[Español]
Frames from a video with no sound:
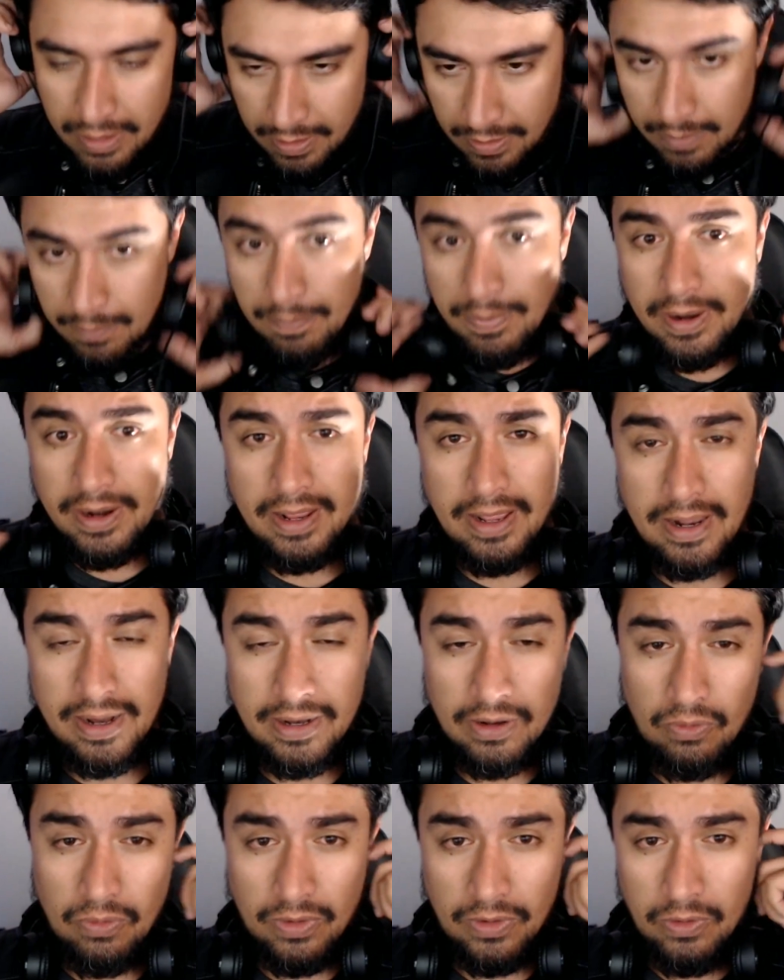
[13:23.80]
Para
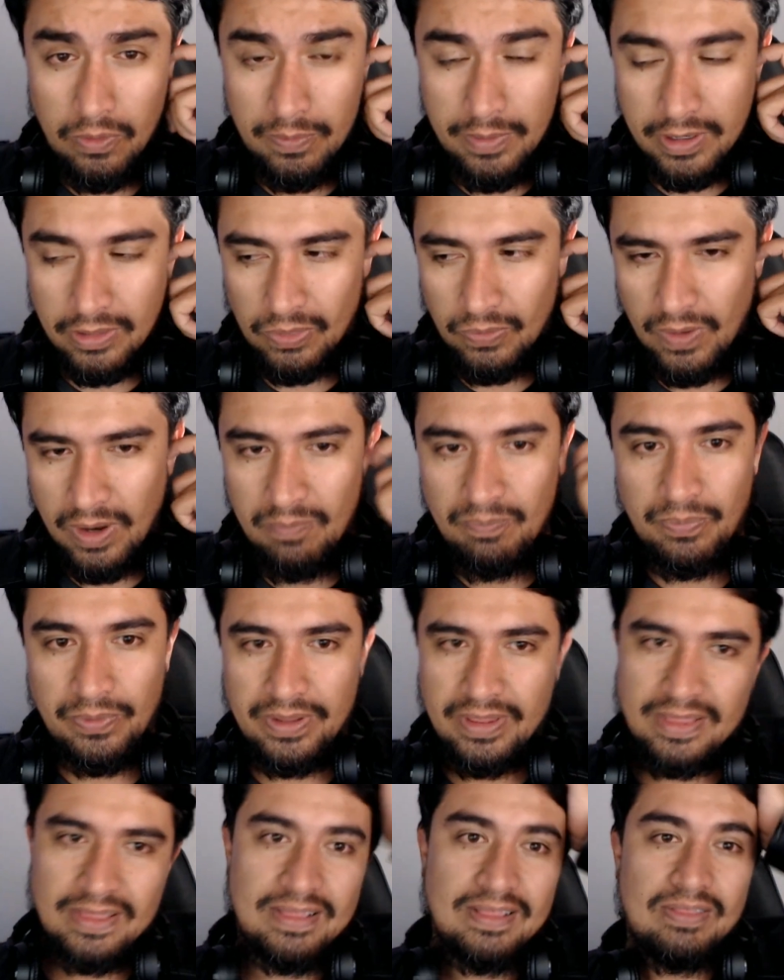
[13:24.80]
recorrido virtual,
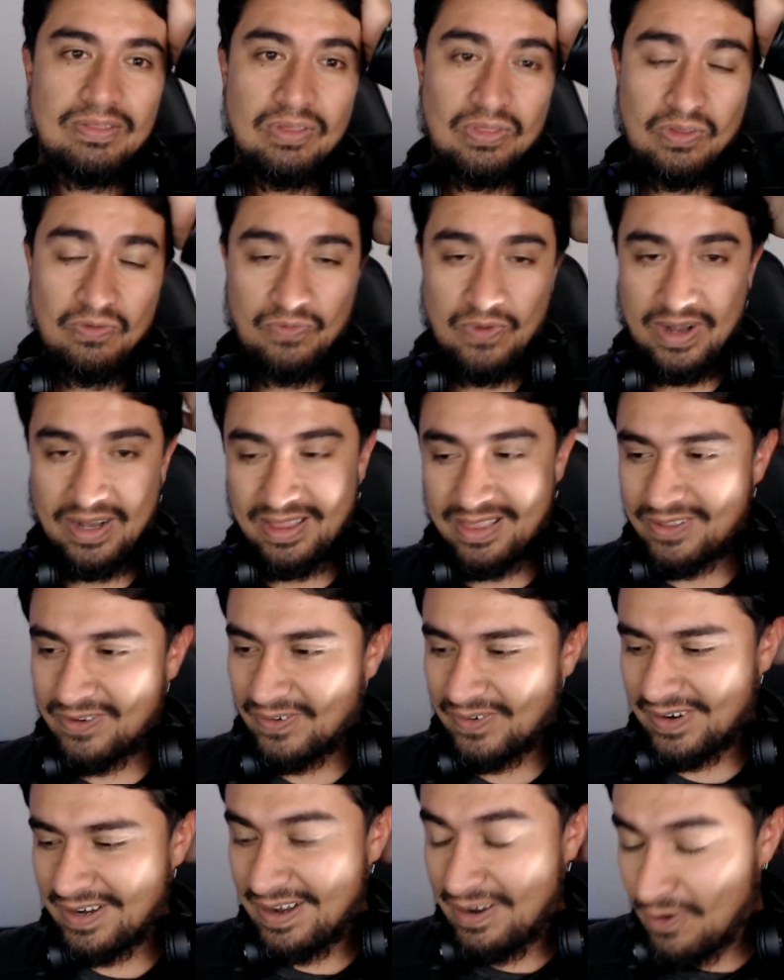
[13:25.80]
pues yo estoy feliz
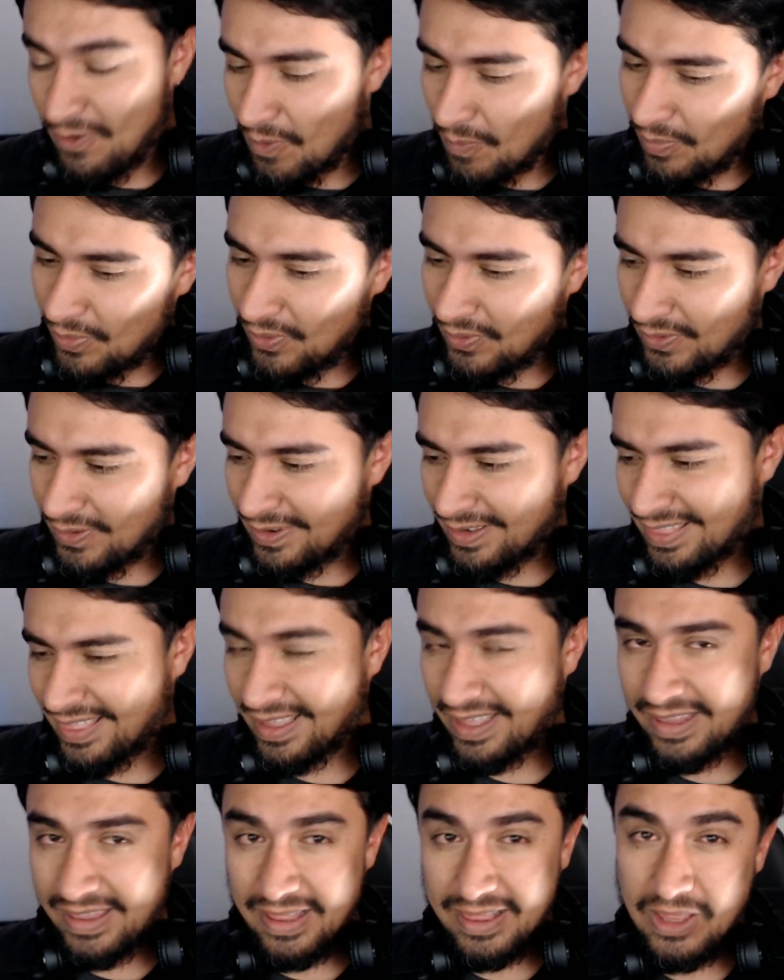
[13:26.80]
con Lumion. Sé
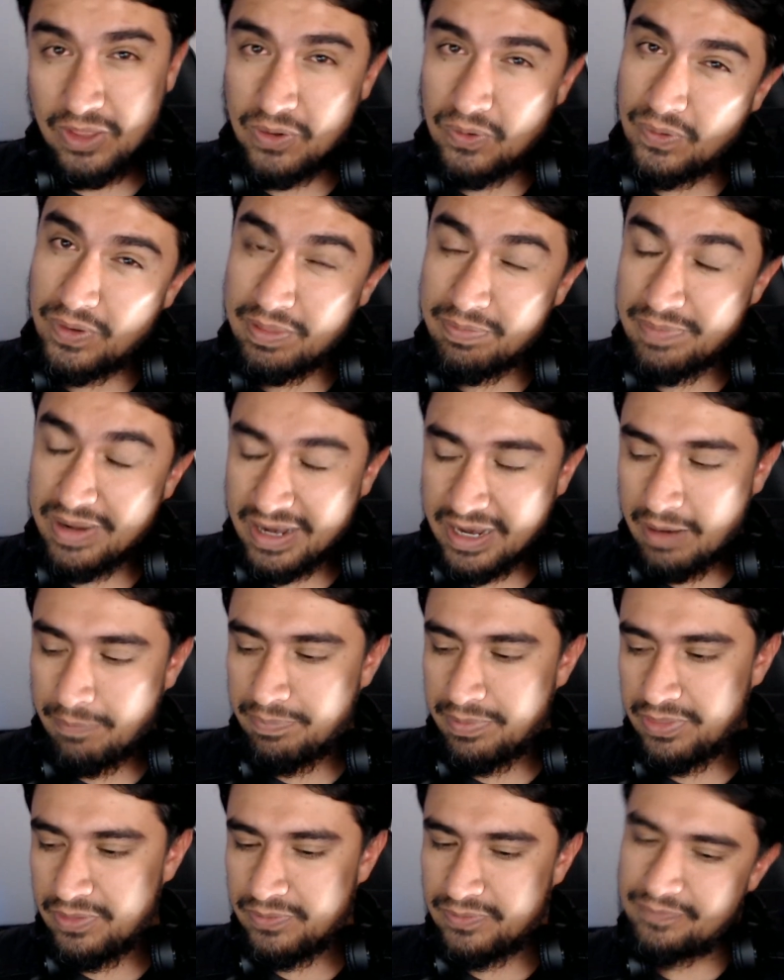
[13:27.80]
que D5 es más
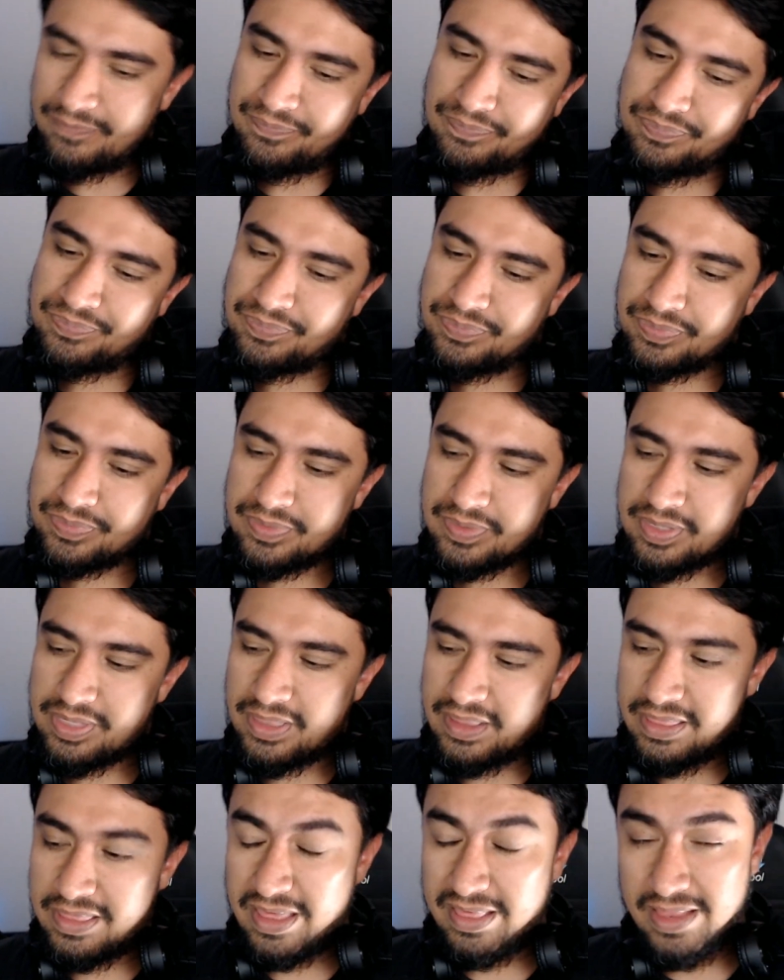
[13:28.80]
rápido.
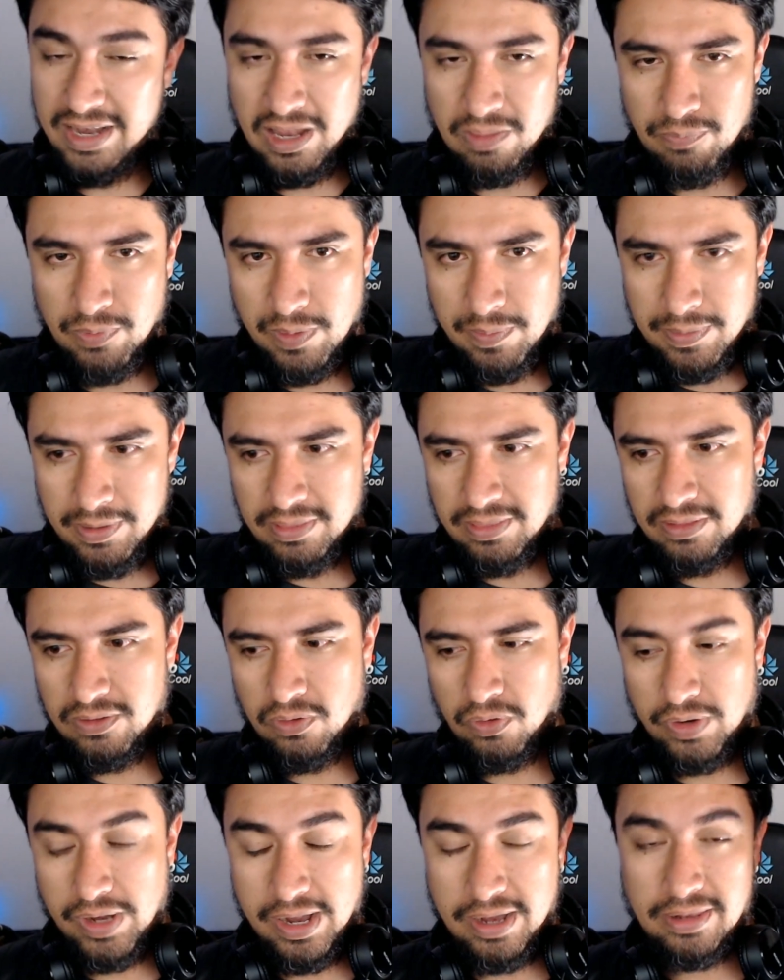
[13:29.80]
Ya hice las pruebas
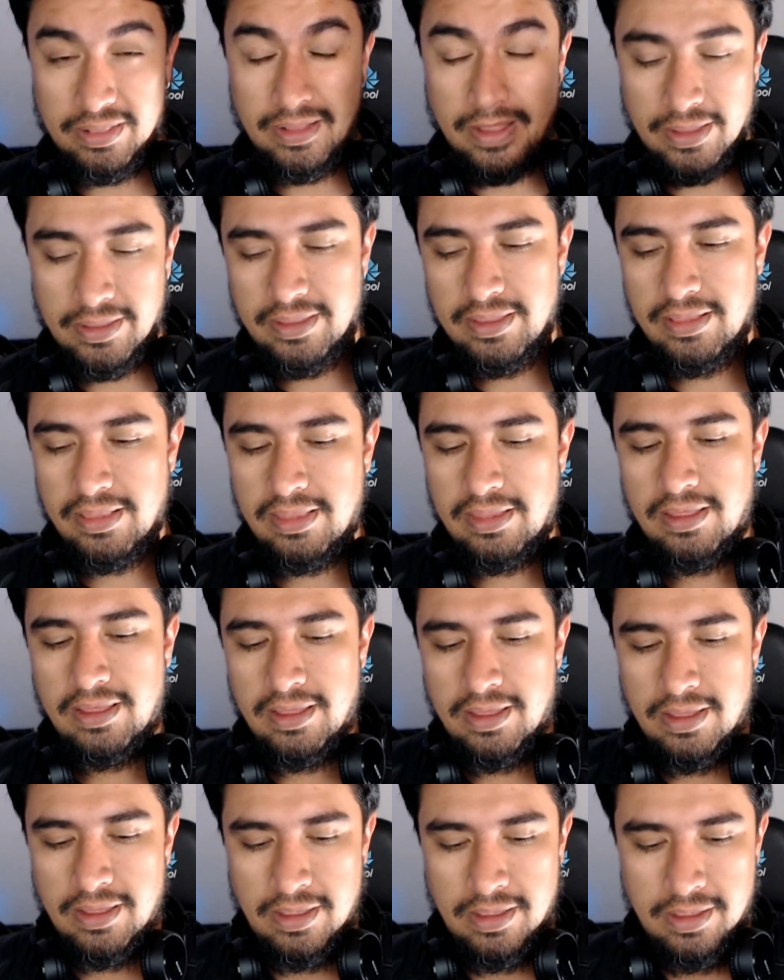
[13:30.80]
con RTX.
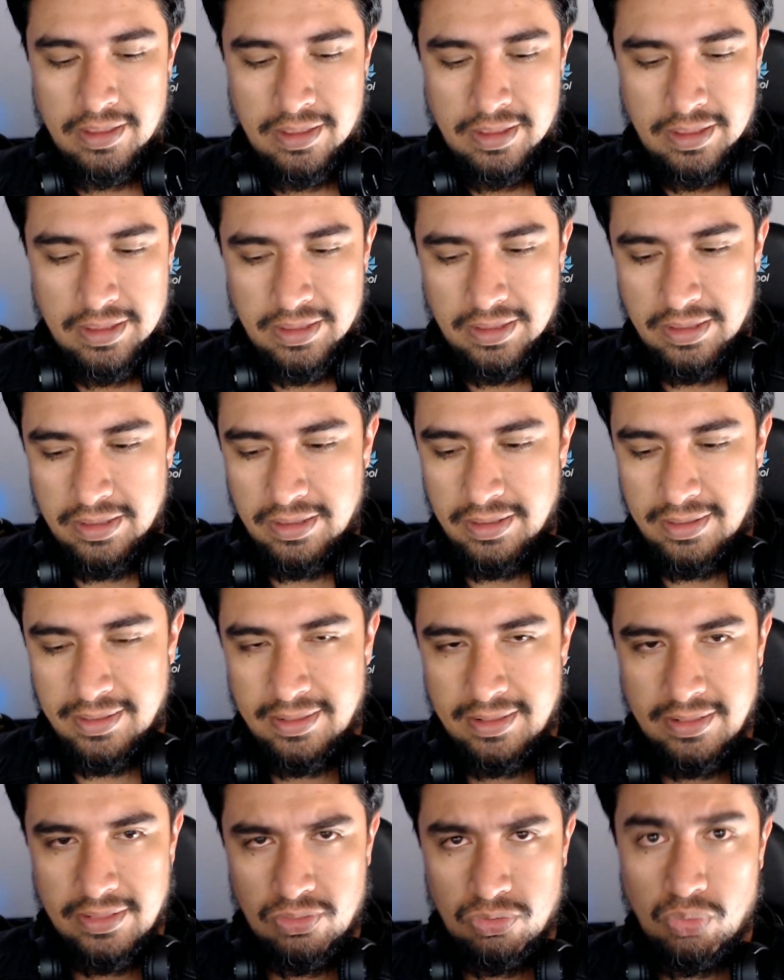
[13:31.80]
Y
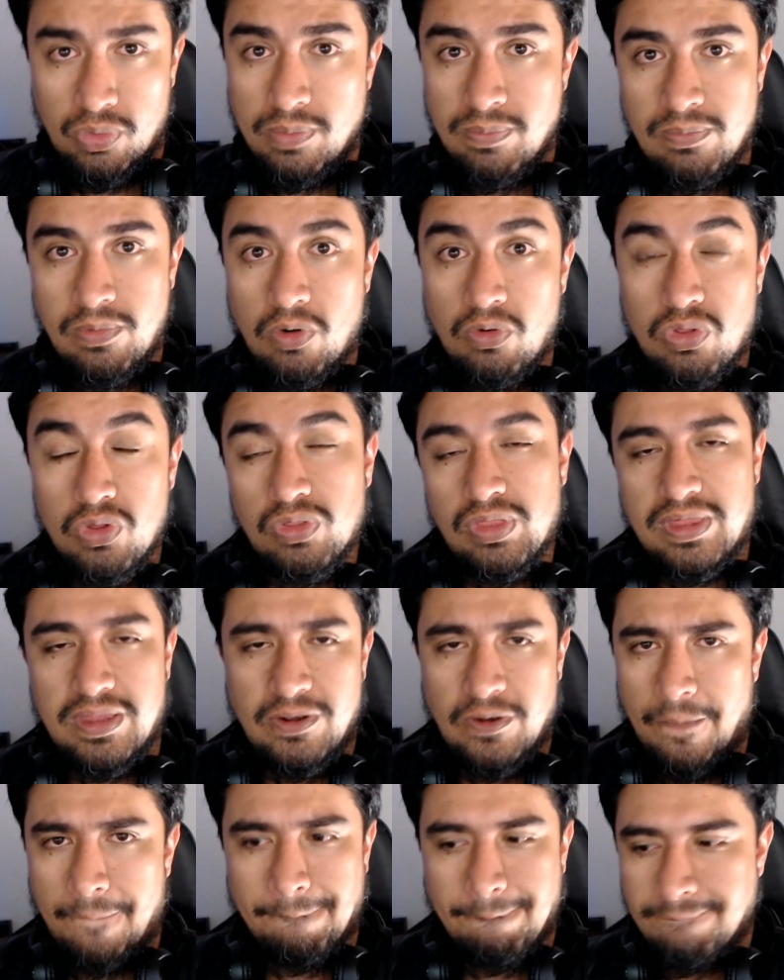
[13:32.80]
Motion sí
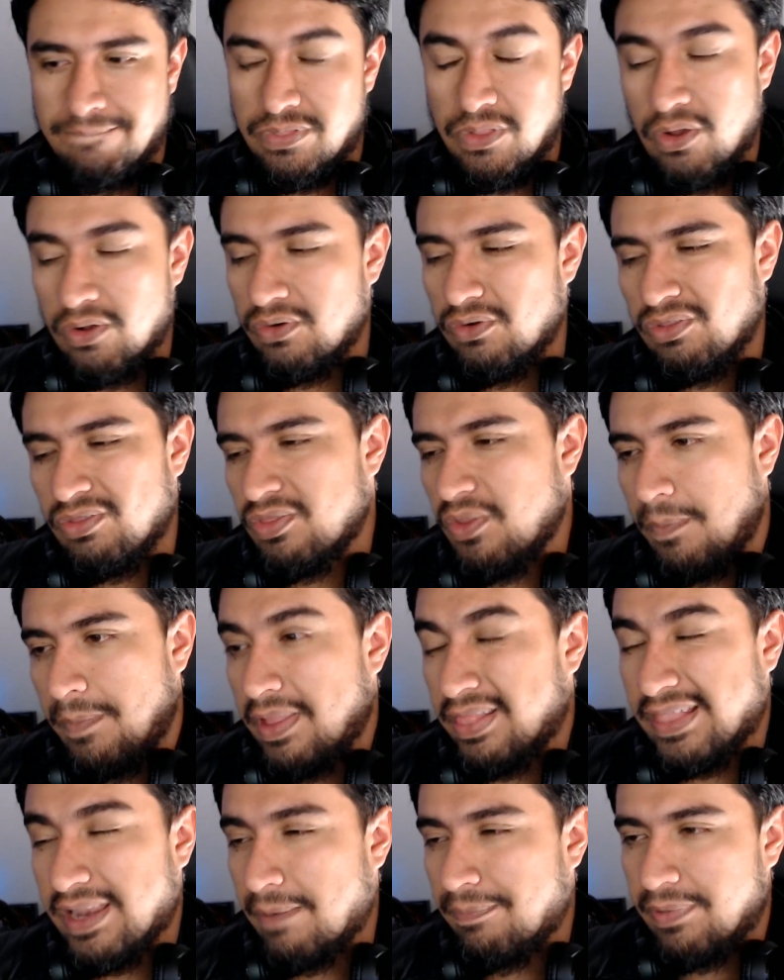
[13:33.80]
no. No, no, no me
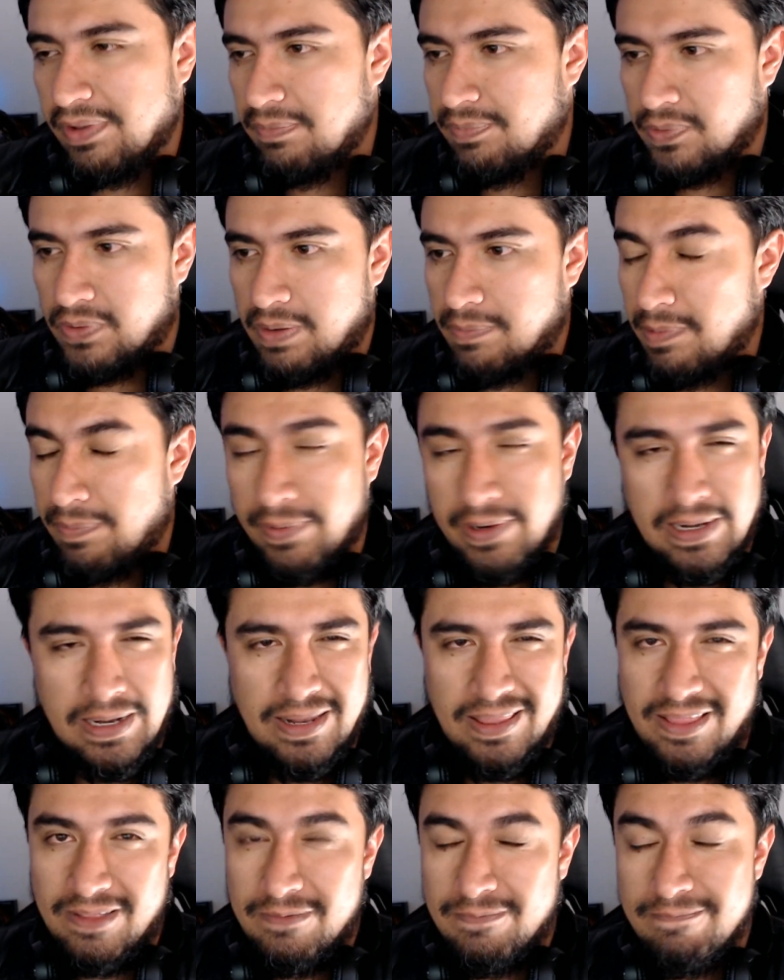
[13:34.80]
atrapa el programa para
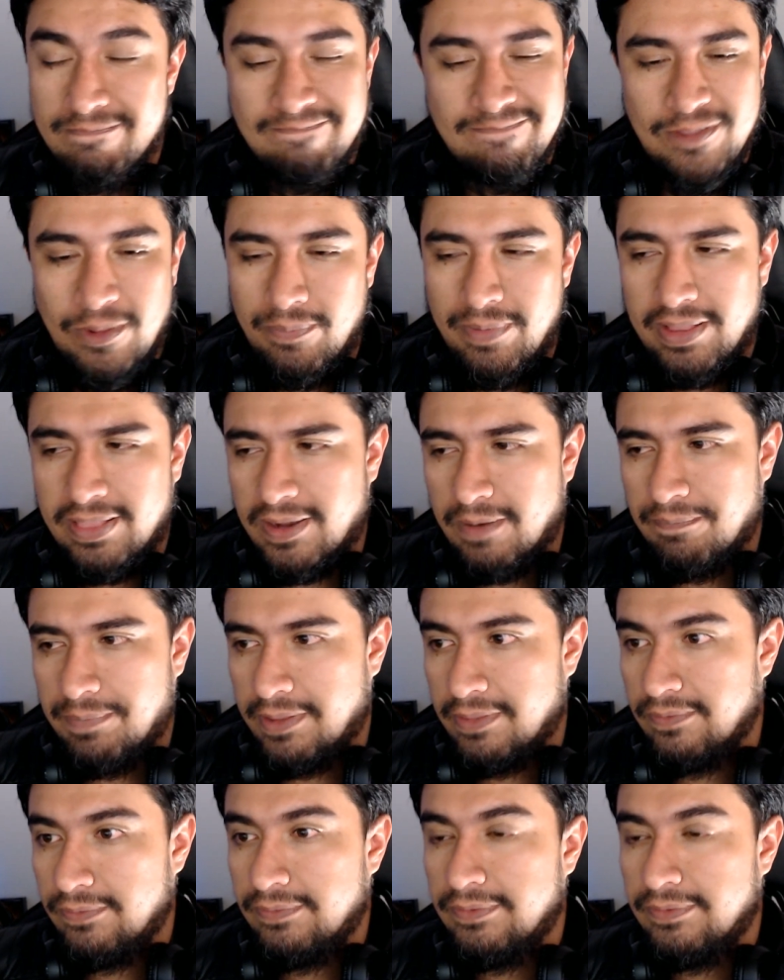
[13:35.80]
nada. No me ha atrapado.